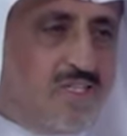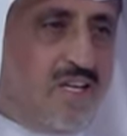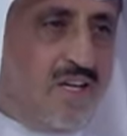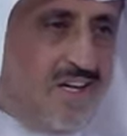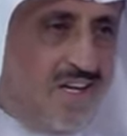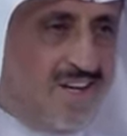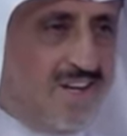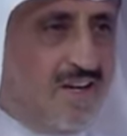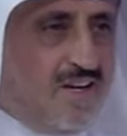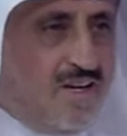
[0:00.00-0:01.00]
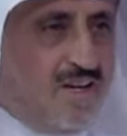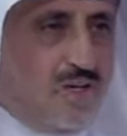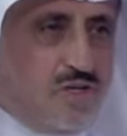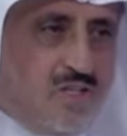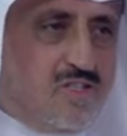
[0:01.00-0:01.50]
الشيء اللي
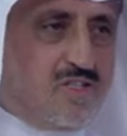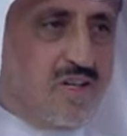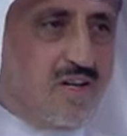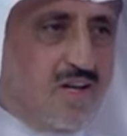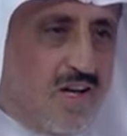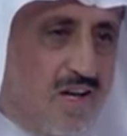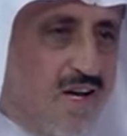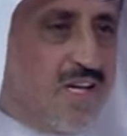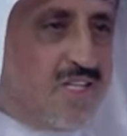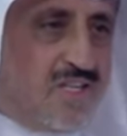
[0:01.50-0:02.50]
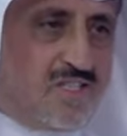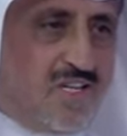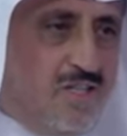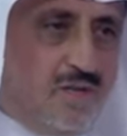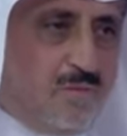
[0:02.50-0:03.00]
يزيد اي شخص
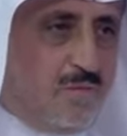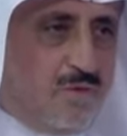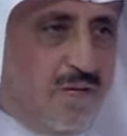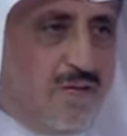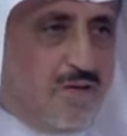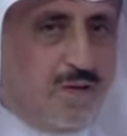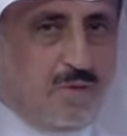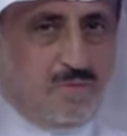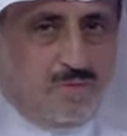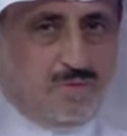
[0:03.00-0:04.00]
يعني صحيح إيه، يعني طبعا